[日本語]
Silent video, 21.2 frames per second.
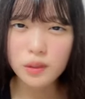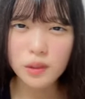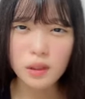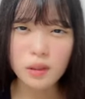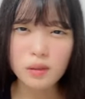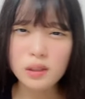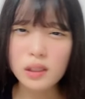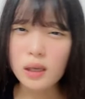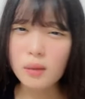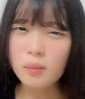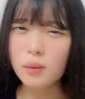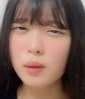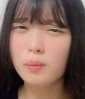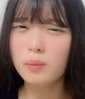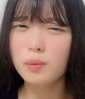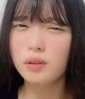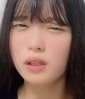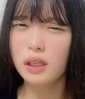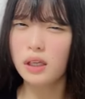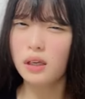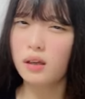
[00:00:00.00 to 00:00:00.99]
牛タン
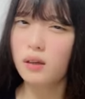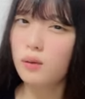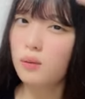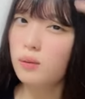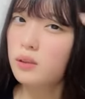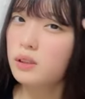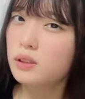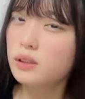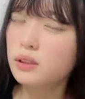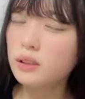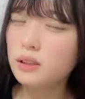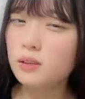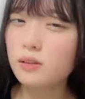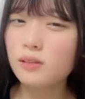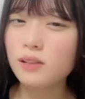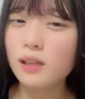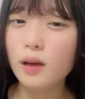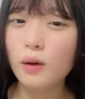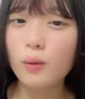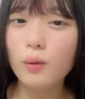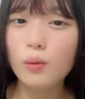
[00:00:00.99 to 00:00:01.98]
麺もね美味しい
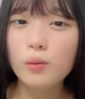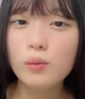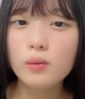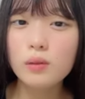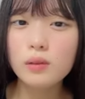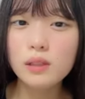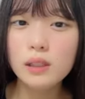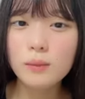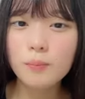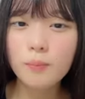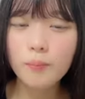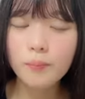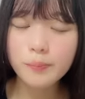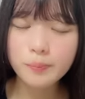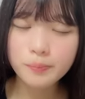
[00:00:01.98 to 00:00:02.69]
よね本当に